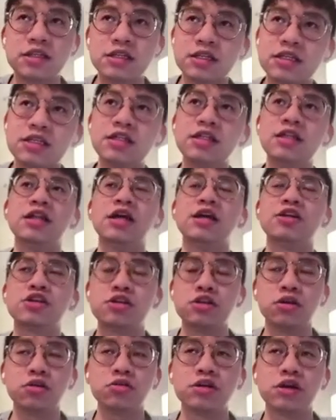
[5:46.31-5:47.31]
是你的
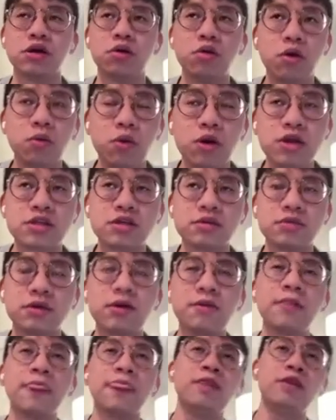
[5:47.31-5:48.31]
使用者会问什么，
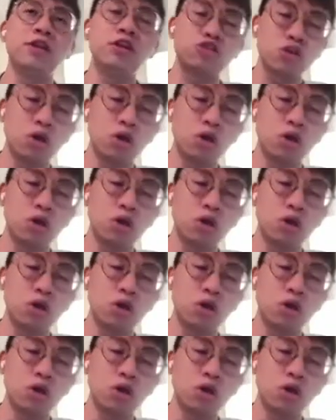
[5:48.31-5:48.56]
你